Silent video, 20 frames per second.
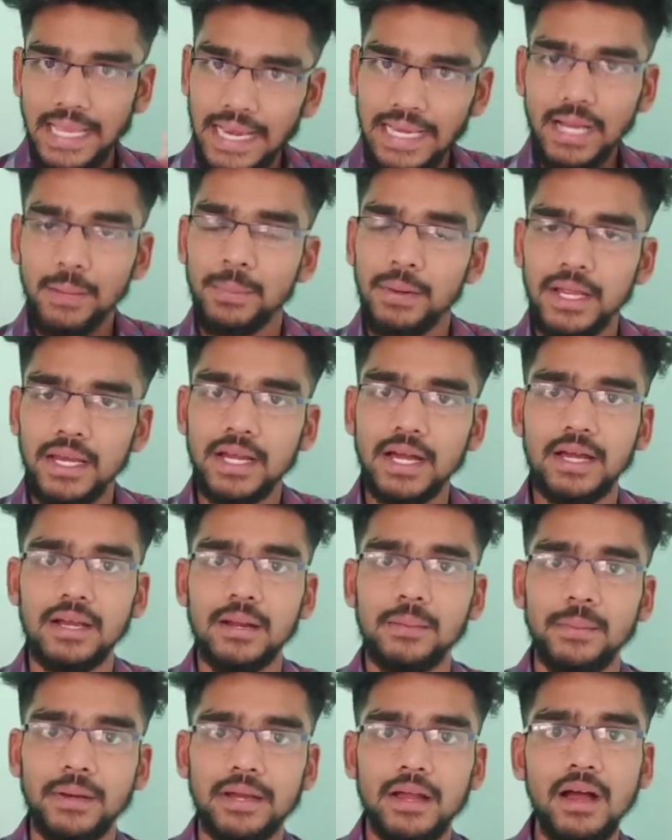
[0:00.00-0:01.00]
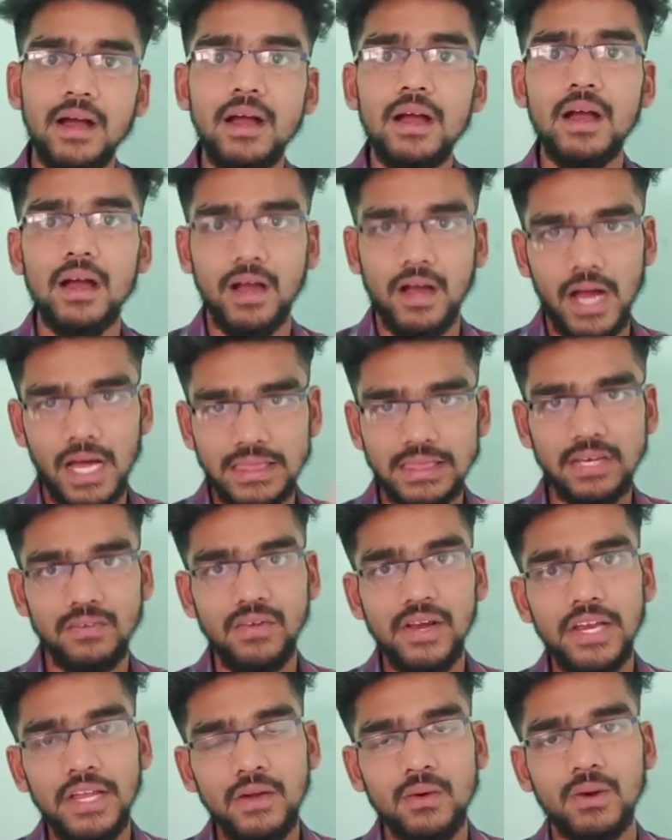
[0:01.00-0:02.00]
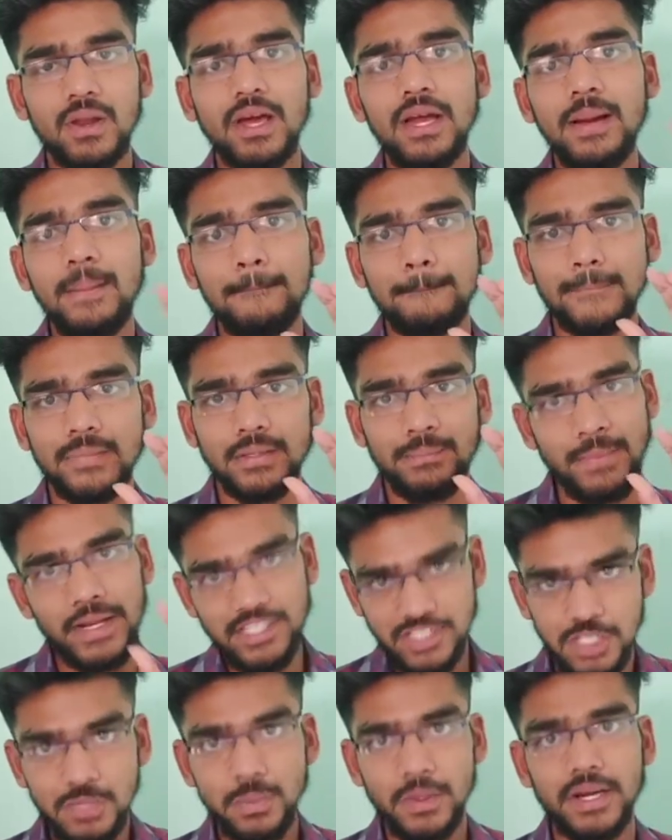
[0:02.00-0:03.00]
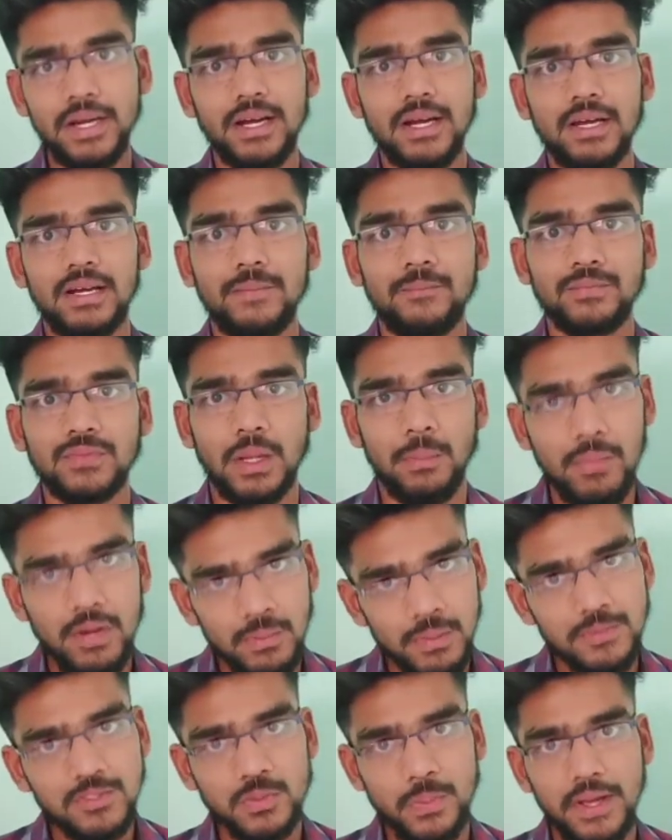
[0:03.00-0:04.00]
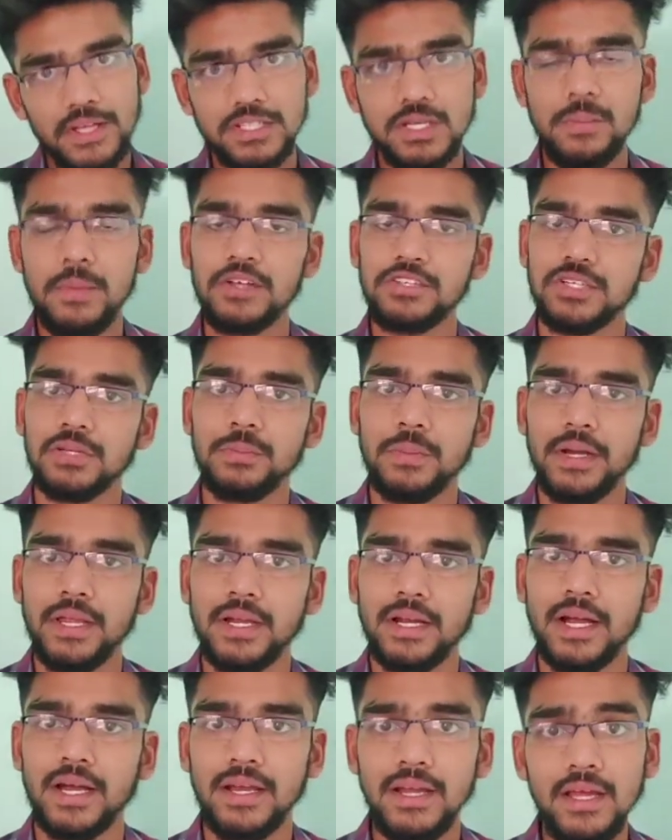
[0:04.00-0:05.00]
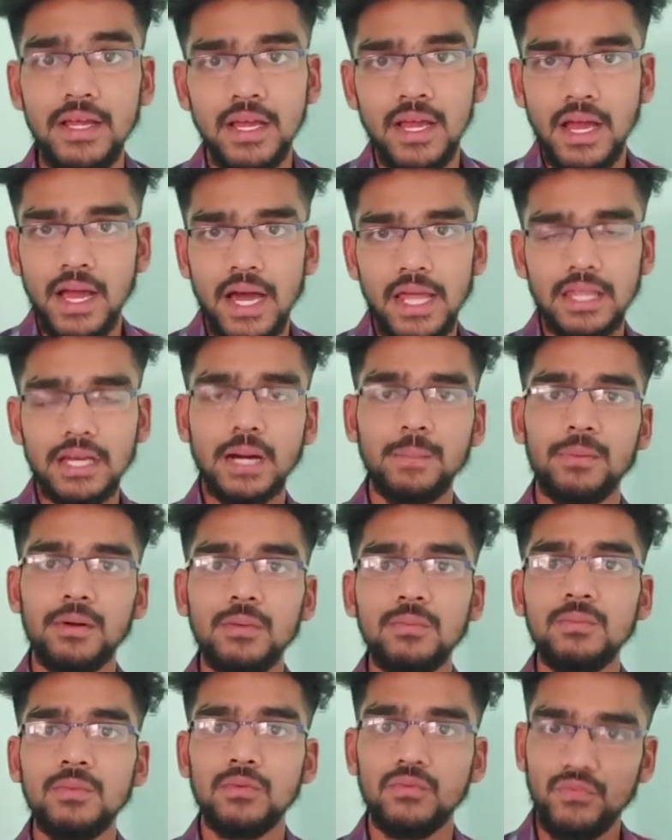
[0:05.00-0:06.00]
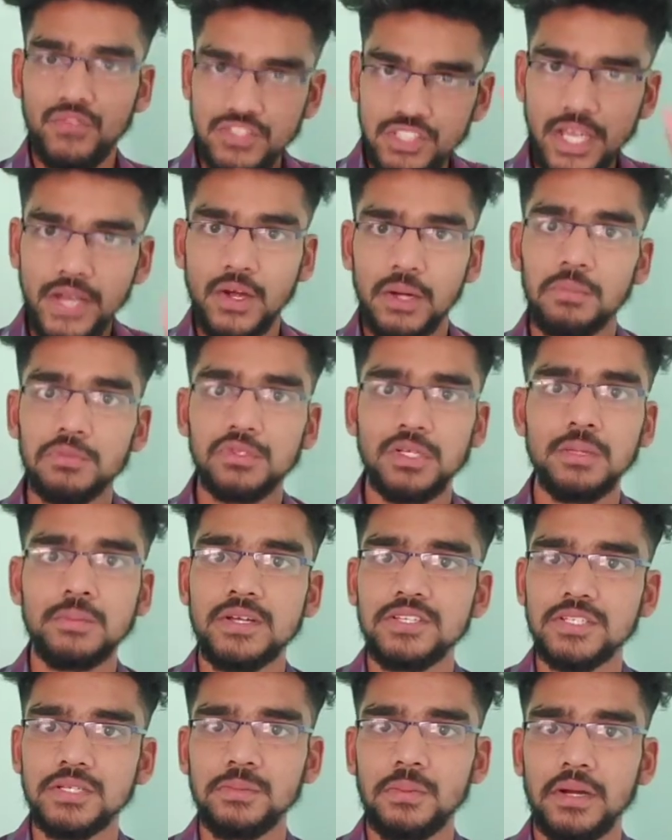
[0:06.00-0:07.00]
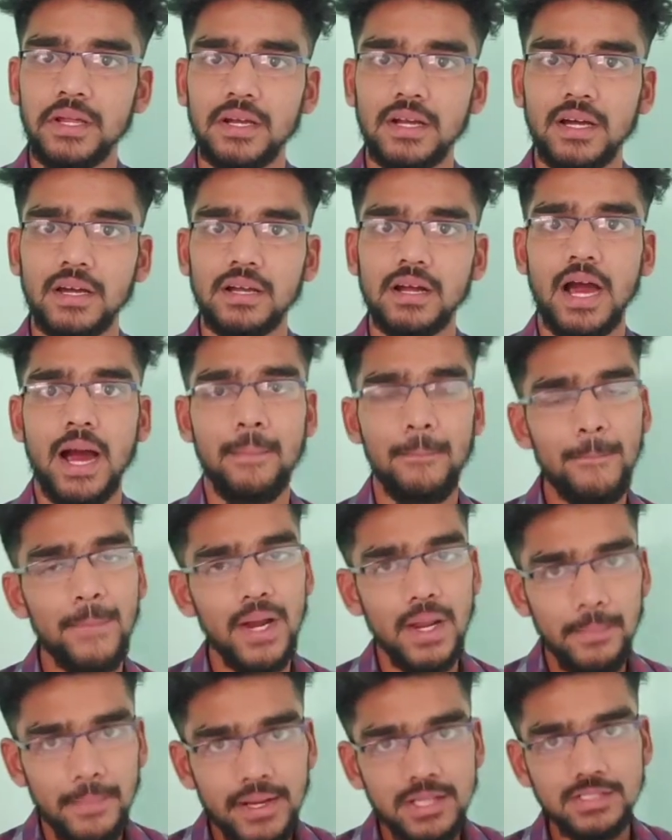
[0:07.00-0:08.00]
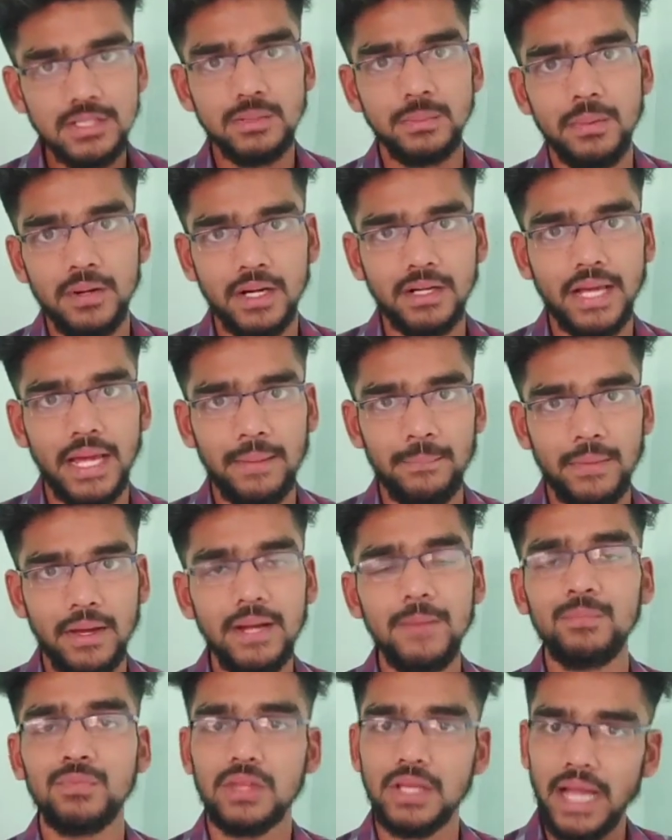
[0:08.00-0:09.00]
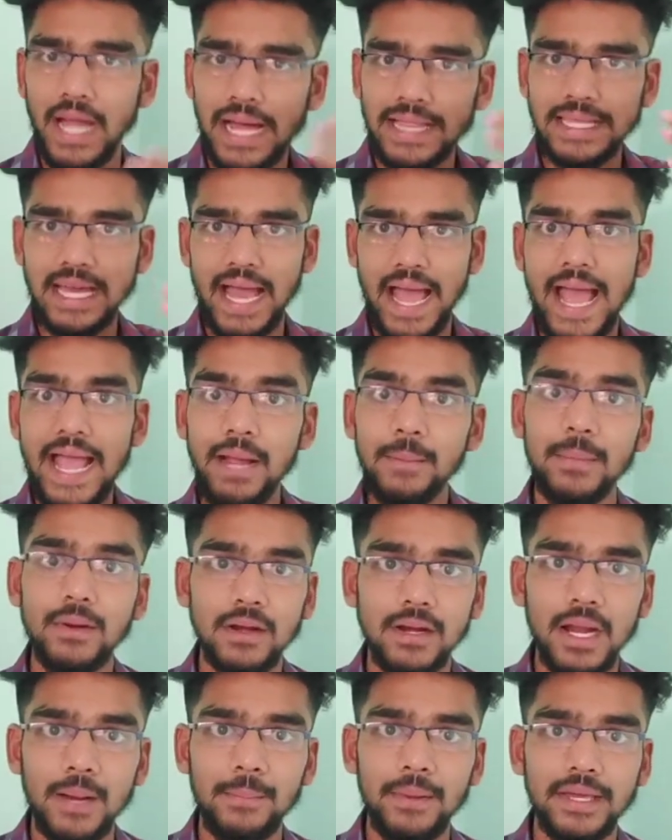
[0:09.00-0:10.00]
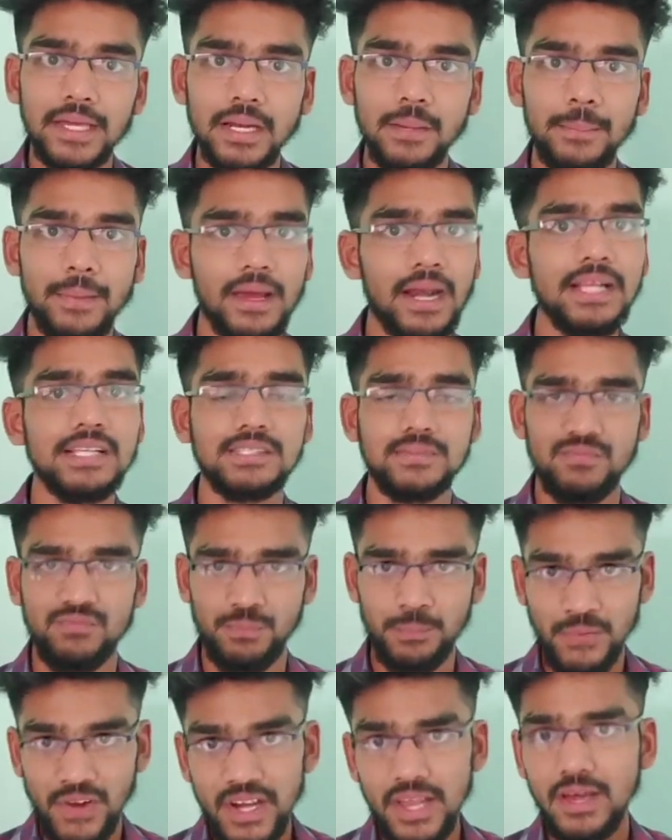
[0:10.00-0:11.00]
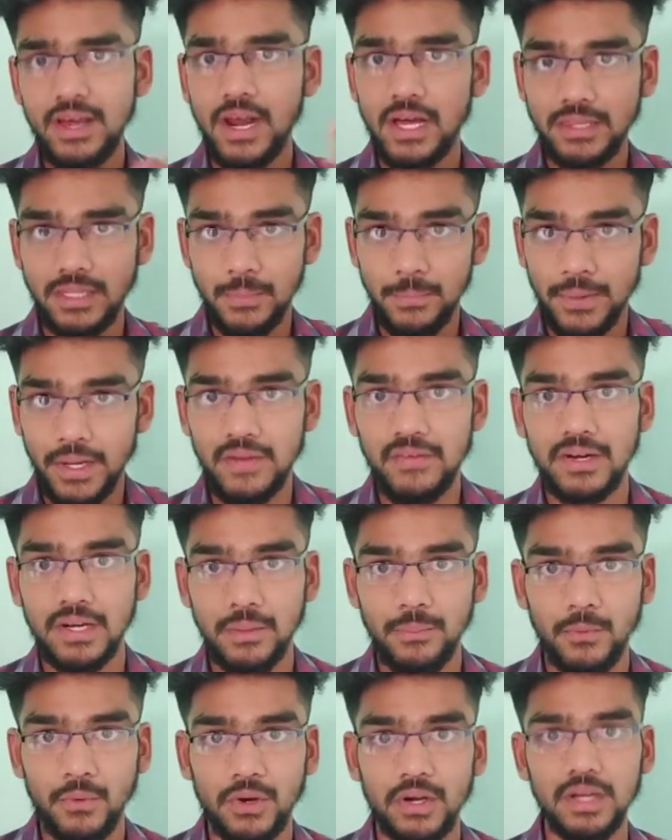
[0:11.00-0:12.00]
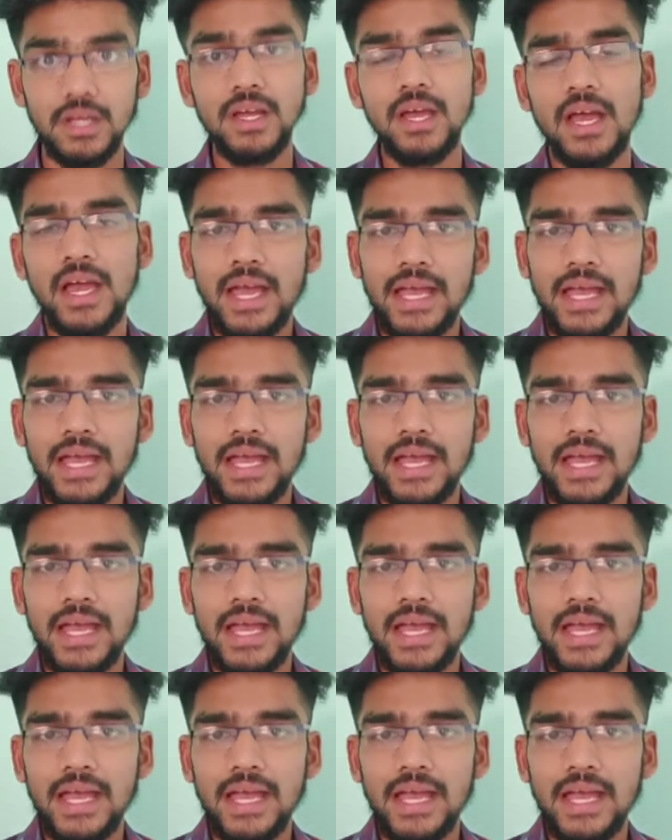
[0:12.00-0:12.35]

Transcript: என்ன பண்ணியிருக்காரு அப்படின்னா அந்த வீடியோவில் மென்ஷன் பண்ணியிருக்காரு தமிழ் மீம்ஸ் பேஜையும் மென்ஷன் பண்ணியிருக்காரு அதுக்கப்புறம் விஜய் தம்பத்தையும் மென்ஷன் பண்ணியிருக்காரு அப்படி மென்ஷன் பண்ண டைமை அந்த ஹேக் பண்ணுறேன் அப்படிங்கிற பேரில் வீடியோ எல்லாத்தையும் ப்ரைவேட்டில் போட்டுட்டு